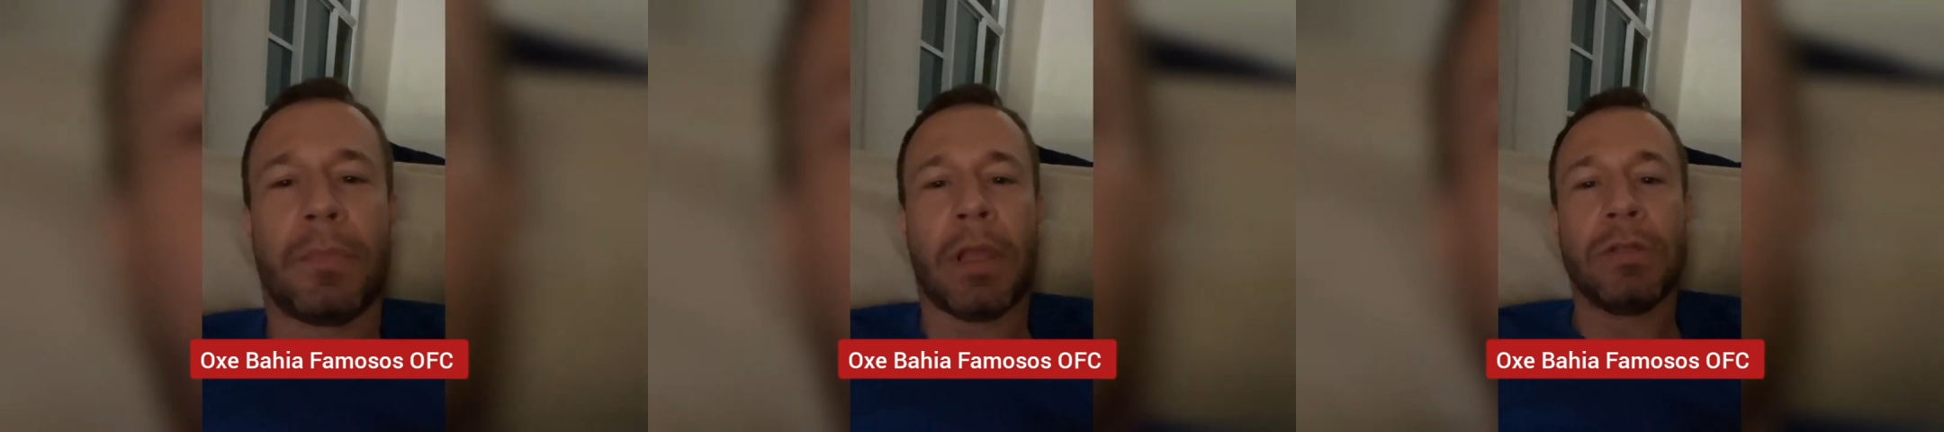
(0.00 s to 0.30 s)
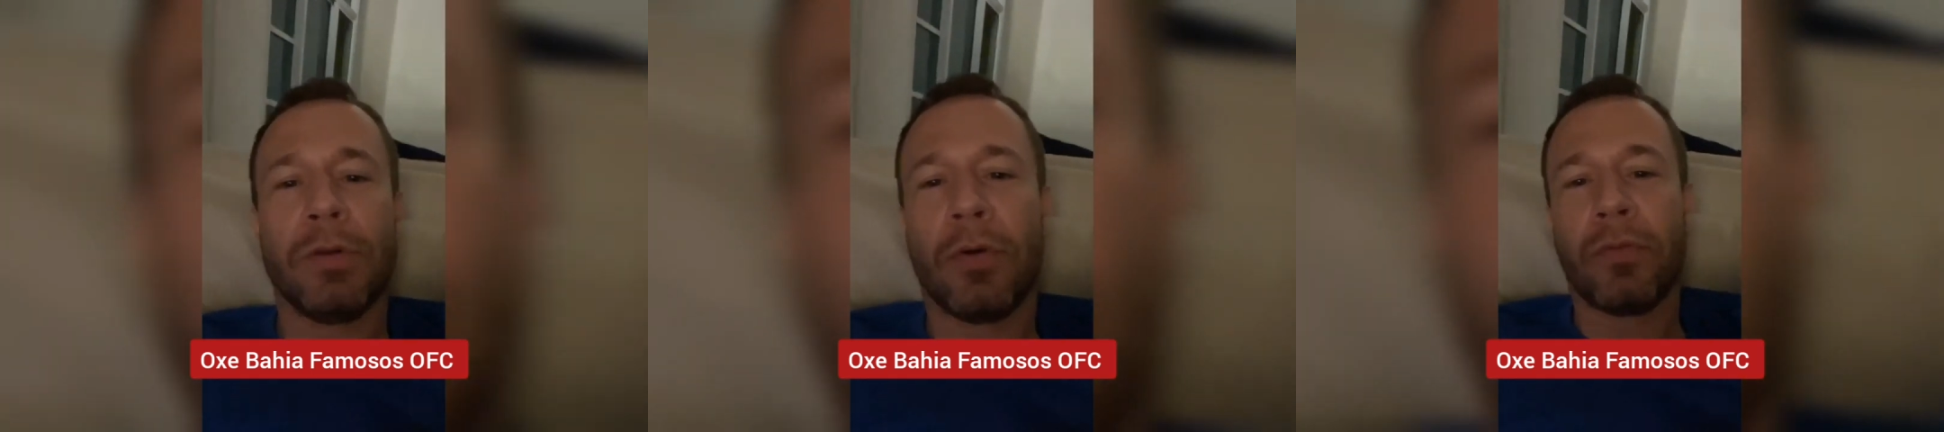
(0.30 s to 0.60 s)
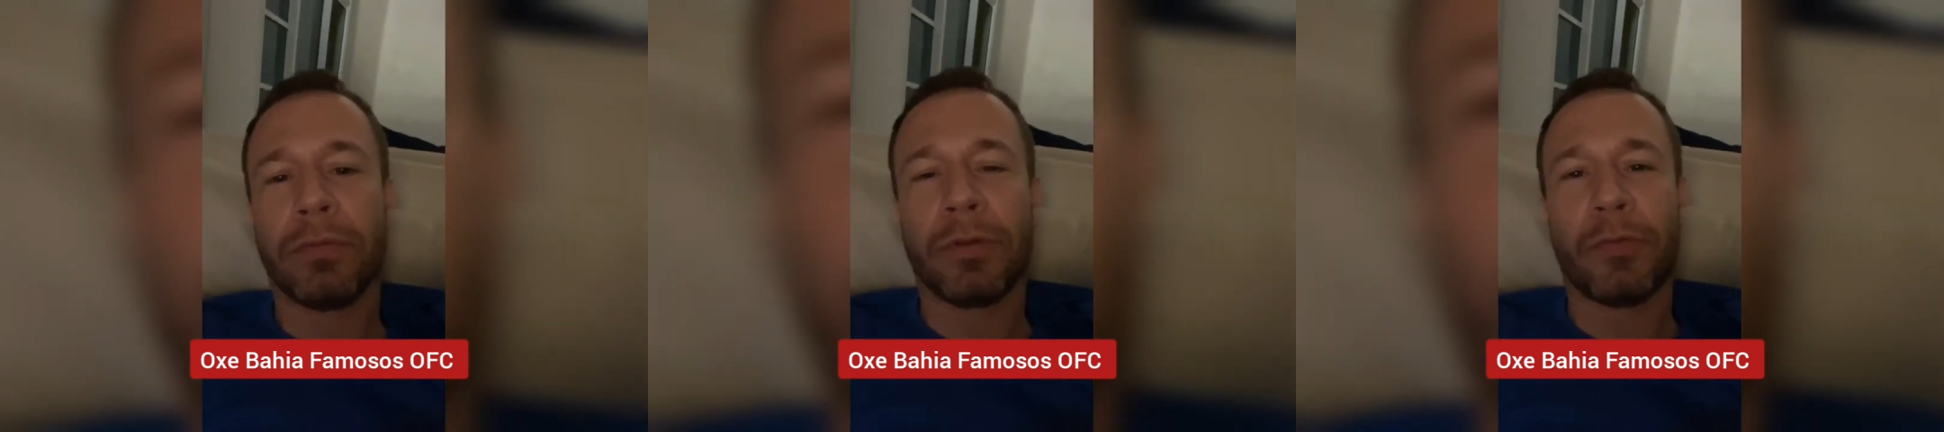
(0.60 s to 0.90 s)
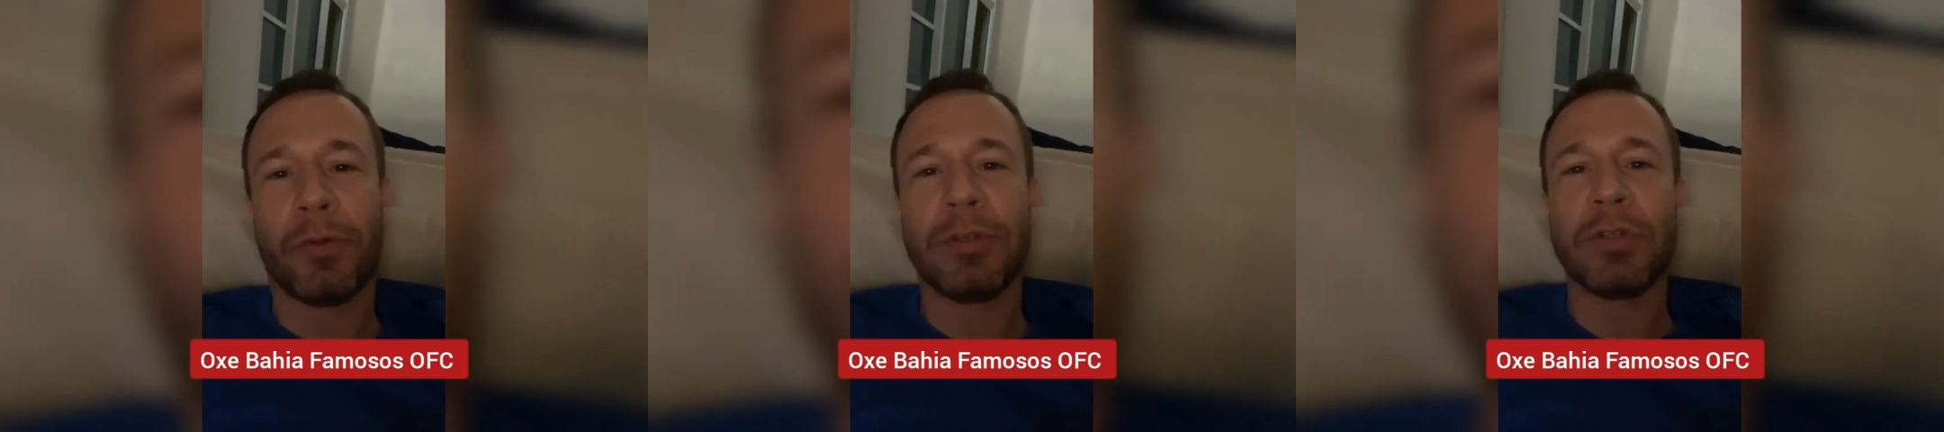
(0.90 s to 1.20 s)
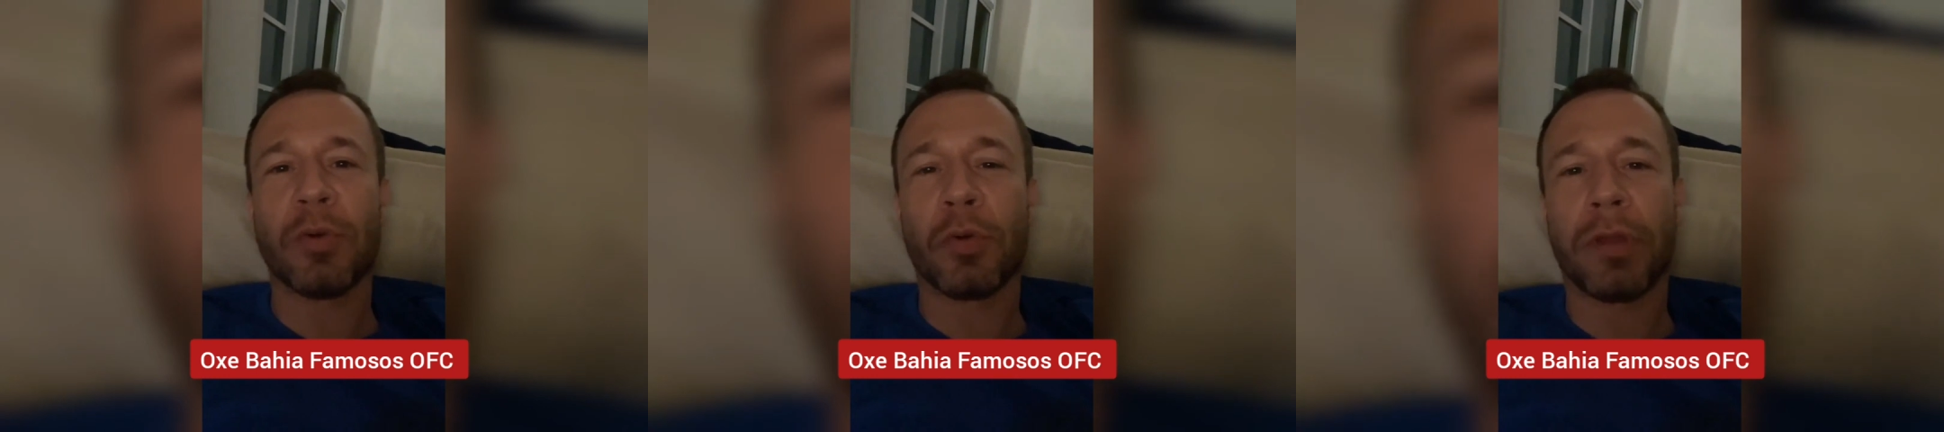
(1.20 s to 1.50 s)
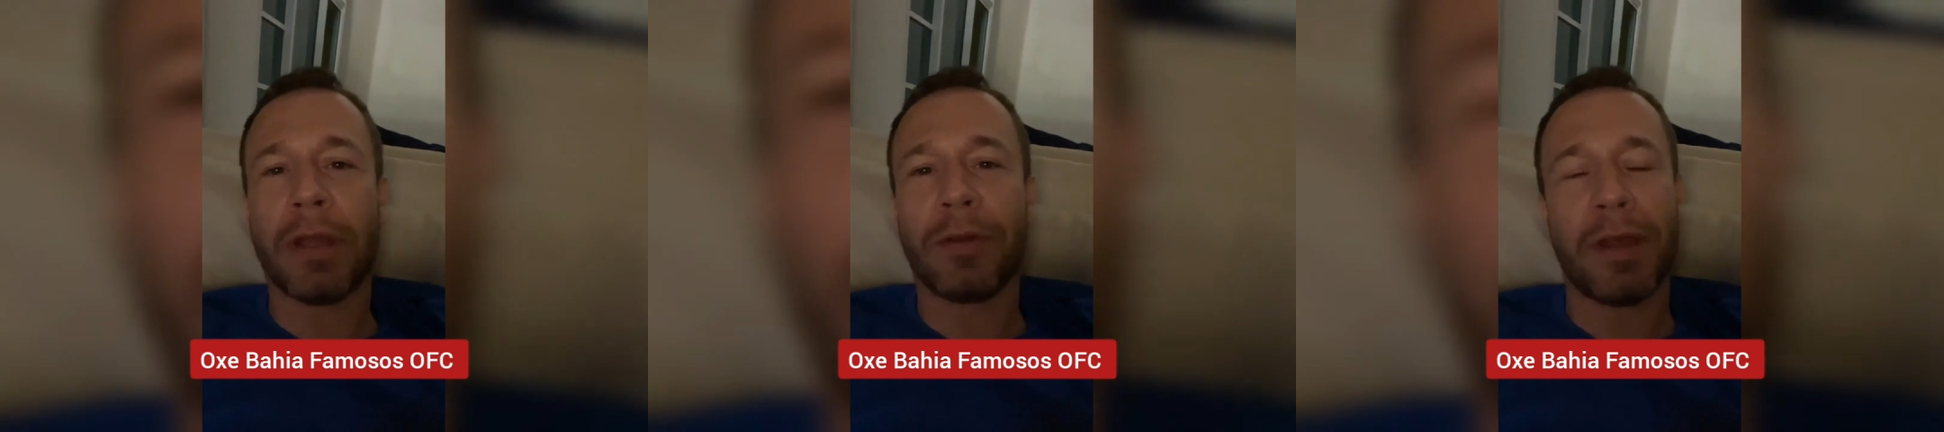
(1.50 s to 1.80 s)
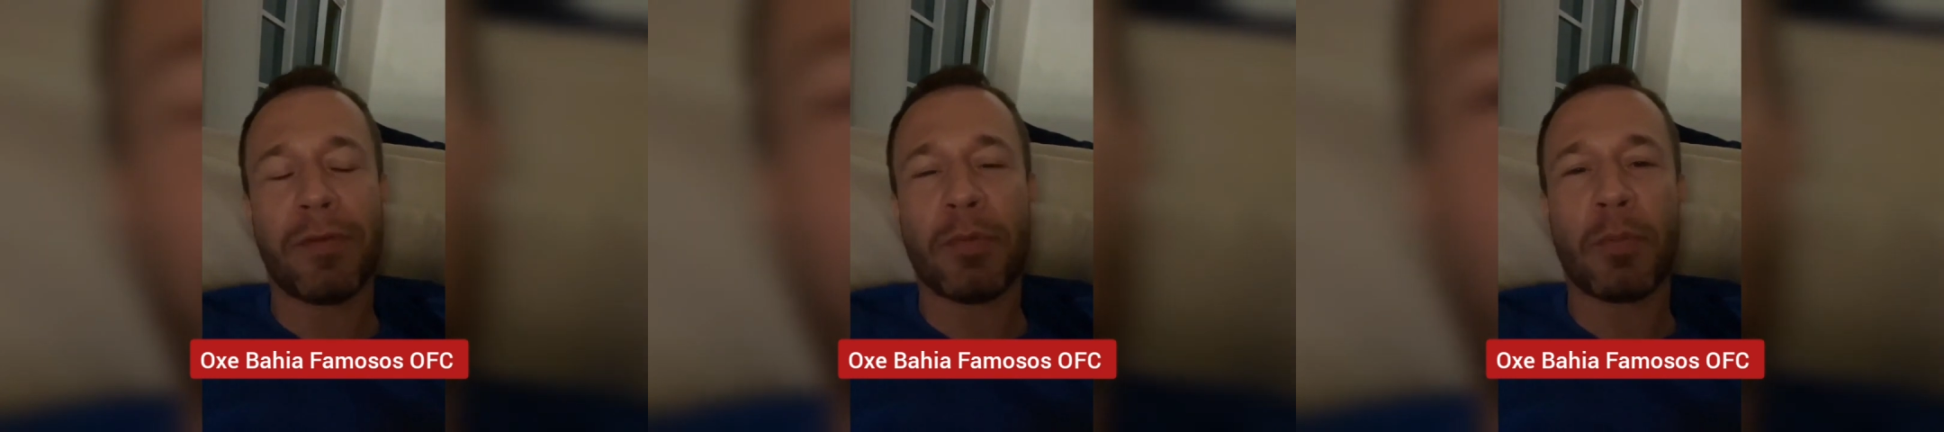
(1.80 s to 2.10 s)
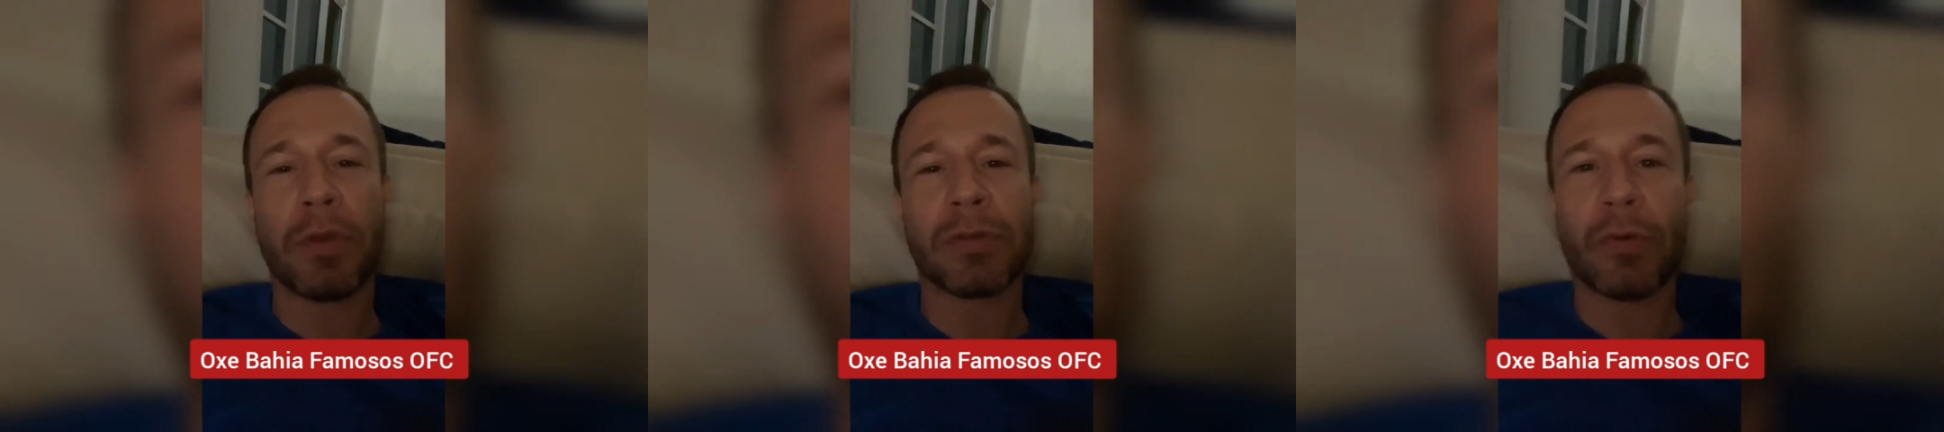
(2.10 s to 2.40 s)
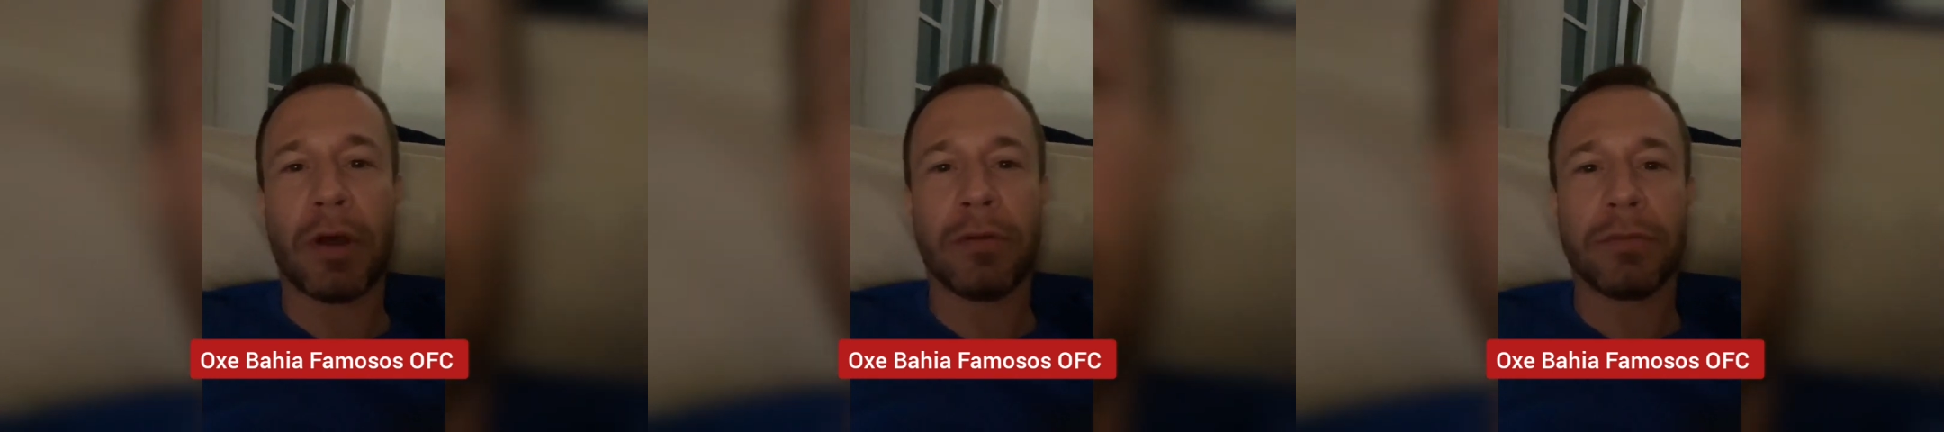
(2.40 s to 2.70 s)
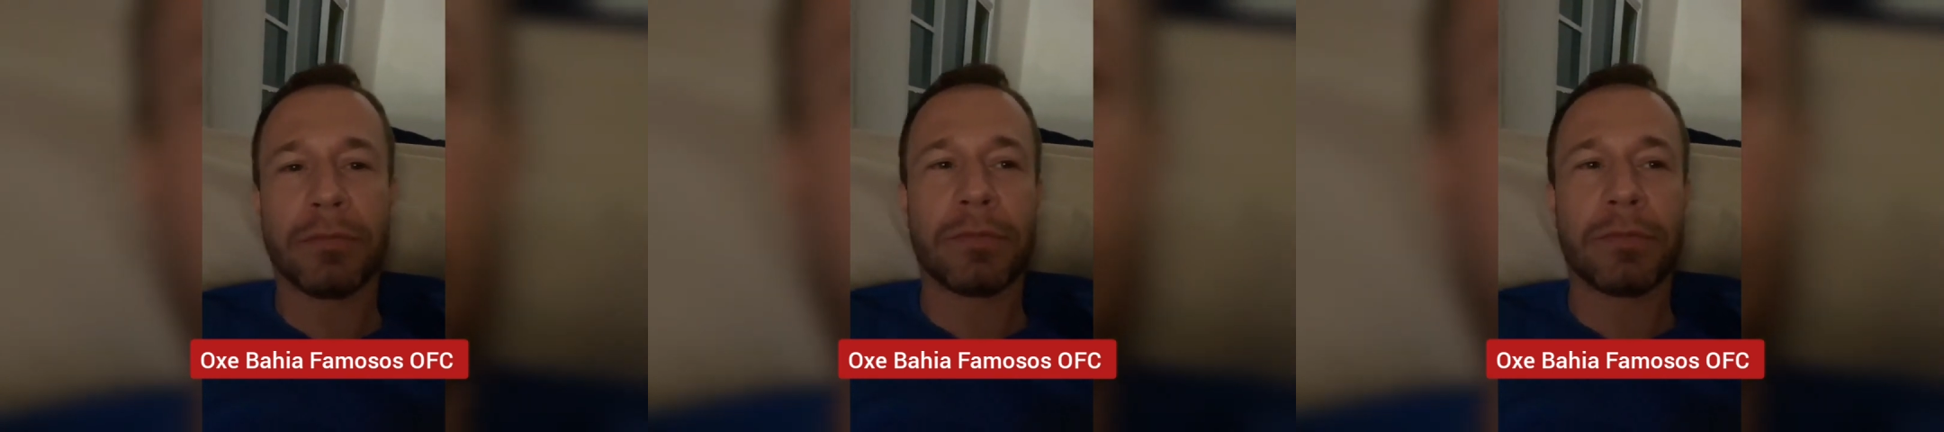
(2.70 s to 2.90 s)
E de novo, tô falando de jogo, tá? Não levem pro pessoal.